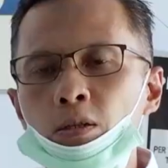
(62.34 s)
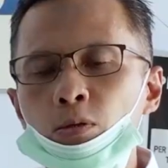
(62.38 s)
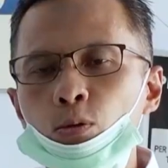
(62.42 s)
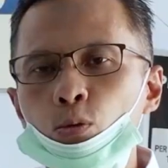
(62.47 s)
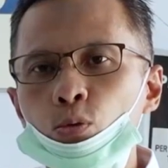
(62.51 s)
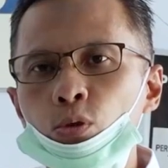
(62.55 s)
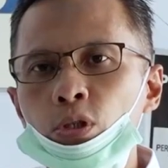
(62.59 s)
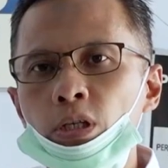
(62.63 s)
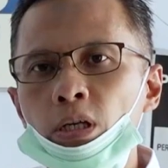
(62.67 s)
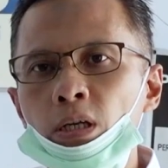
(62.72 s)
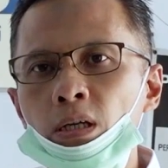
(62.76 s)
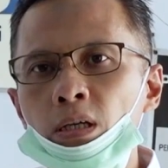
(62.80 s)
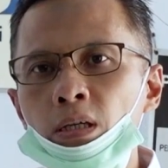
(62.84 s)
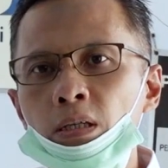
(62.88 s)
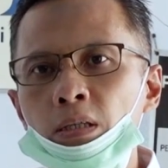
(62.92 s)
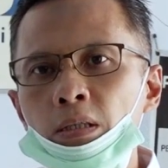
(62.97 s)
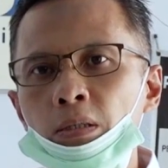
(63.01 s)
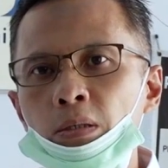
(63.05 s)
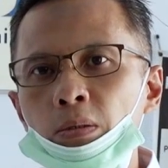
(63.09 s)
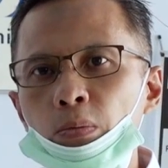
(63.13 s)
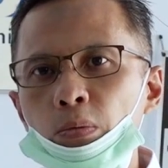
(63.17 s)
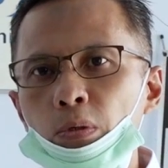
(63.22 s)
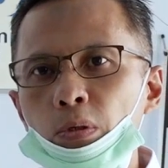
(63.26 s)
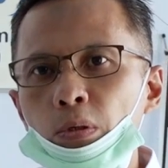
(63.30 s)
tentunya
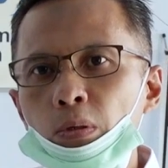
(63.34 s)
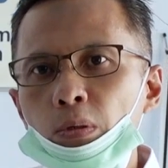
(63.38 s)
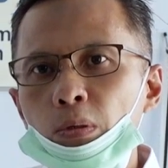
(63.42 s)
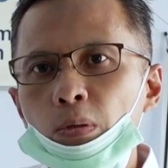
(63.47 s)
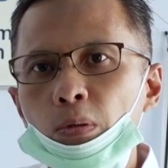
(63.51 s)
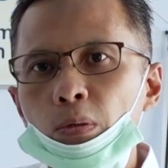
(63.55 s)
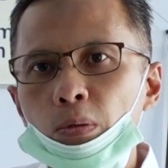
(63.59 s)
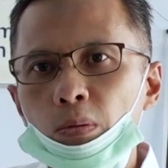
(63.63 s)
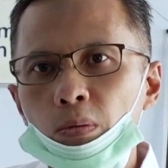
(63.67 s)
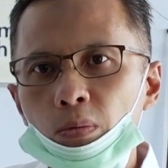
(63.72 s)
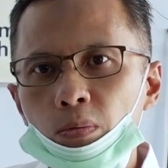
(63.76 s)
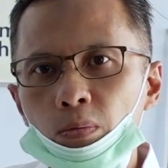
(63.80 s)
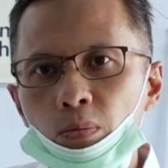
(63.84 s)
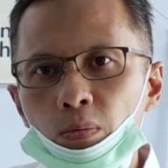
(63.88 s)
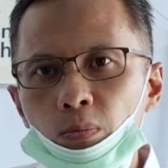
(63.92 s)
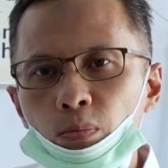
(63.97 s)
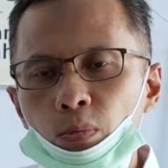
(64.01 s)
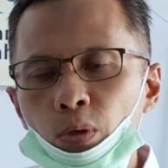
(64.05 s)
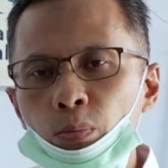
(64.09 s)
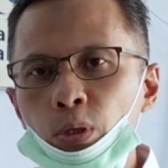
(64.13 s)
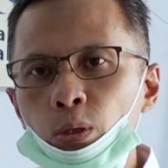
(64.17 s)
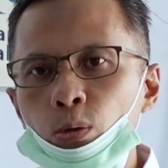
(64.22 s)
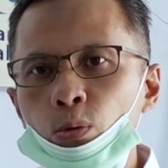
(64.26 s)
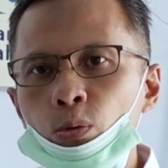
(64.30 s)

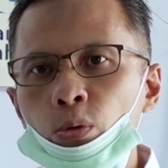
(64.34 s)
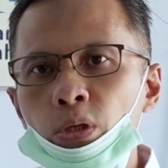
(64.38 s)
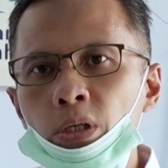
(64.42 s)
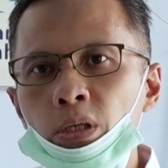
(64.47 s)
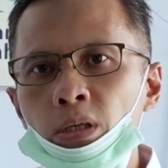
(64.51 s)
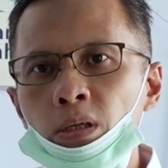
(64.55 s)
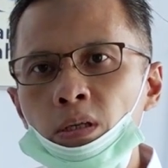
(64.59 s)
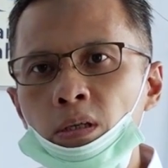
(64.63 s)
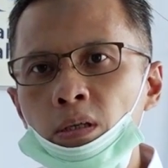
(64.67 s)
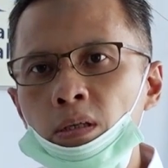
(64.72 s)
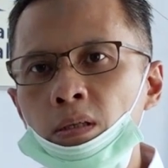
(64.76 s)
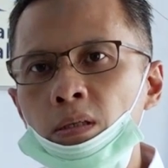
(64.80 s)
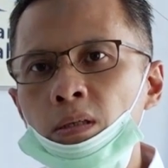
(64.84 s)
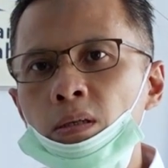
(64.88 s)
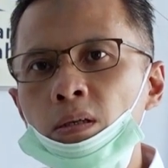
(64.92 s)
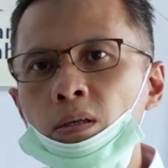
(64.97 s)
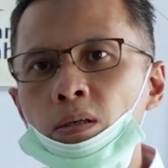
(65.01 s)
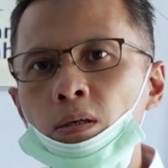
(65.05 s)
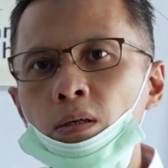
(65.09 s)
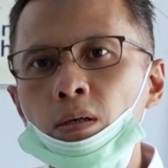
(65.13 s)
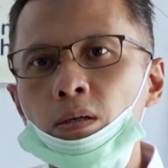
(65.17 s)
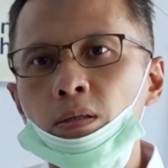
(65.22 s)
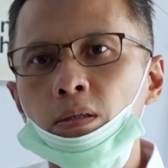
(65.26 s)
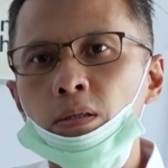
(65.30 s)
memenuhi
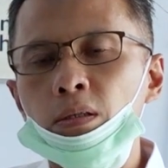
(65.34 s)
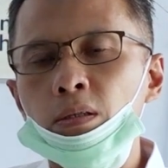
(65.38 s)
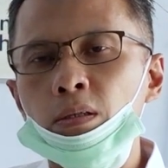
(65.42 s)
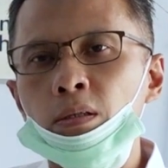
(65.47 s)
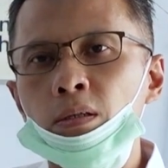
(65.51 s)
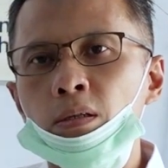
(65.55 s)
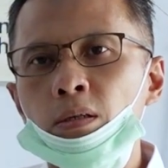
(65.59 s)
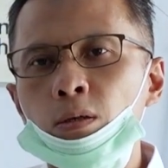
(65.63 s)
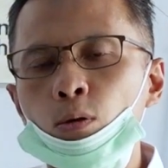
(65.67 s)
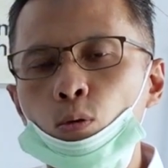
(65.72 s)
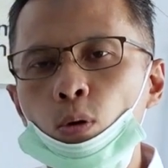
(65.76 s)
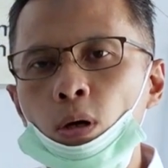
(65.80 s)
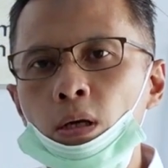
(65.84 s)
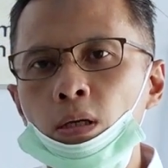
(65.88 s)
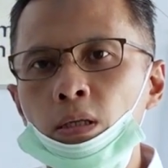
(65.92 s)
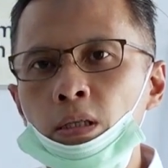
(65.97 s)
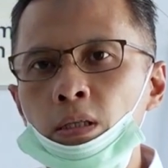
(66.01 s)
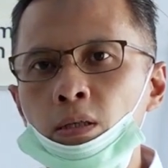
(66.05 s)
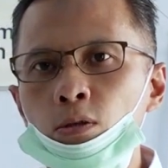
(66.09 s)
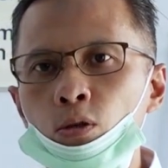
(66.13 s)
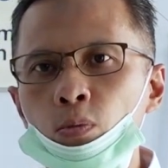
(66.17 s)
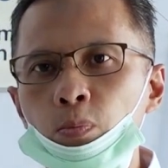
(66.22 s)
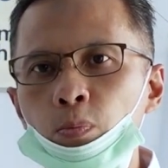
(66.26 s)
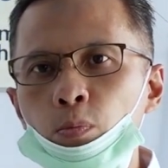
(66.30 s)
uh, ruang
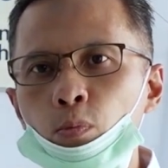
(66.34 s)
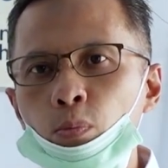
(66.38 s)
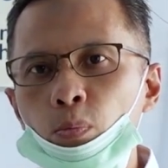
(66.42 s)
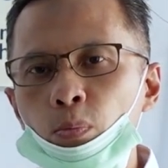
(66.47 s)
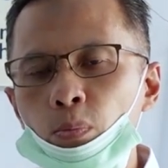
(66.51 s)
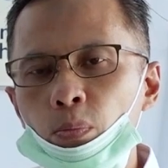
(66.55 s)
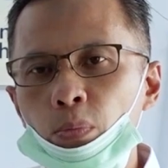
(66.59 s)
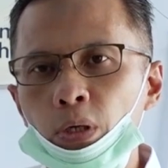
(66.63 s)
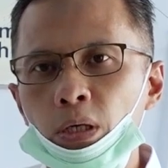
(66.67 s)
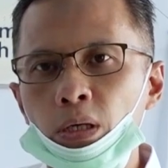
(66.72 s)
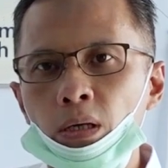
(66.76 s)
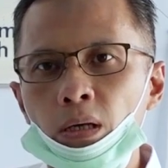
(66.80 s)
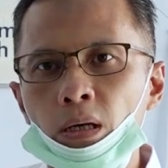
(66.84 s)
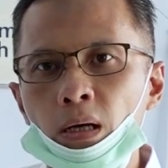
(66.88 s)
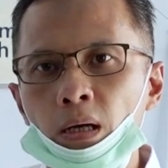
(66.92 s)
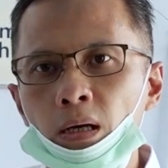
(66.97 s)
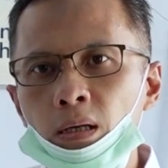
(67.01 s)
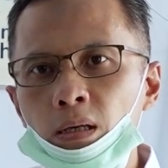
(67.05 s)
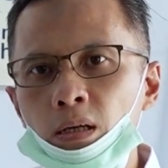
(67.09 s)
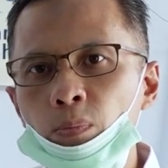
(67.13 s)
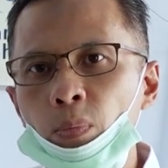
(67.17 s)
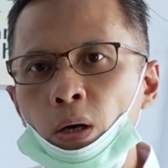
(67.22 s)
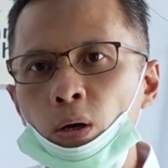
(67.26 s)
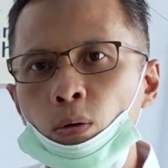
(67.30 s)
lingkup menengah
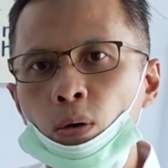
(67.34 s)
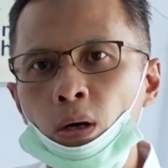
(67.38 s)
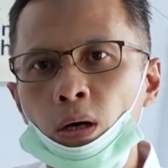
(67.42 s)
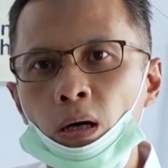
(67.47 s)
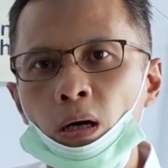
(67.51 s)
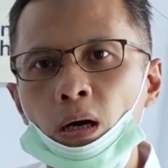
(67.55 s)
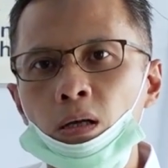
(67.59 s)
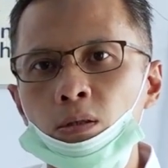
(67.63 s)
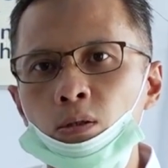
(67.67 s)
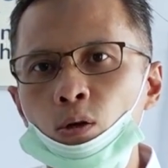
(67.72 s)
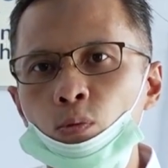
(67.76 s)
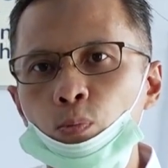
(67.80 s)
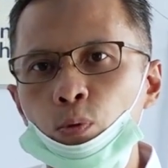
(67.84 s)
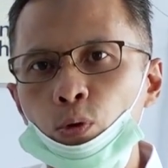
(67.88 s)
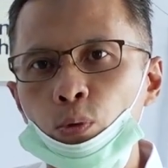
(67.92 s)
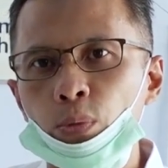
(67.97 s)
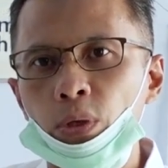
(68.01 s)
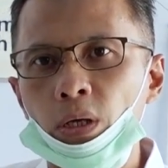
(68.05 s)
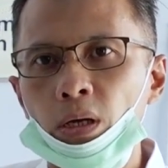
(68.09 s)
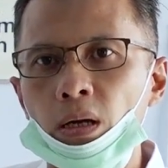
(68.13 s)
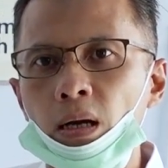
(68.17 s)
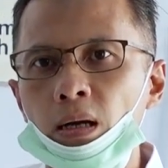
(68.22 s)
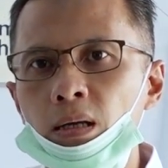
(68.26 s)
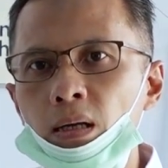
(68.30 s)
ke bawah ataupun
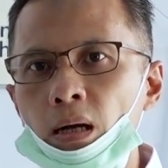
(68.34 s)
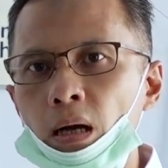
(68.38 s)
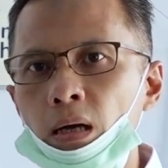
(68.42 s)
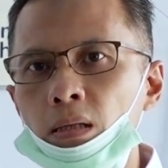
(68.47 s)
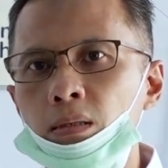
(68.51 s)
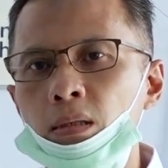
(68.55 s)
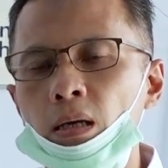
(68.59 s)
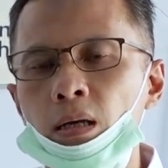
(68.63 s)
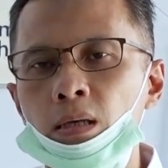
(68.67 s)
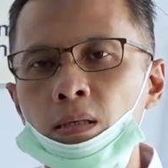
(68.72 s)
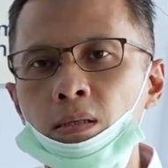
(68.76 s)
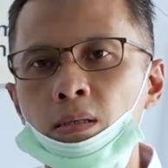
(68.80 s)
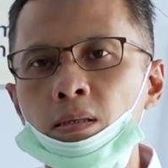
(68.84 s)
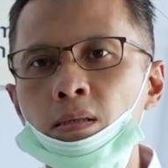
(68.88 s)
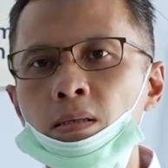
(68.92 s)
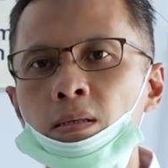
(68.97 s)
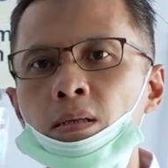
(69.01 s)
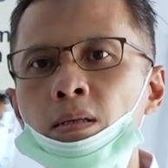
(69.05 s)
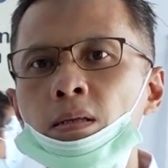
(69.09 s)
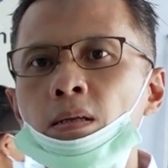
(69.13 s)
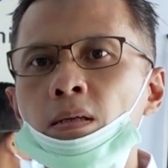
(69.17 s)
menengah ke atas.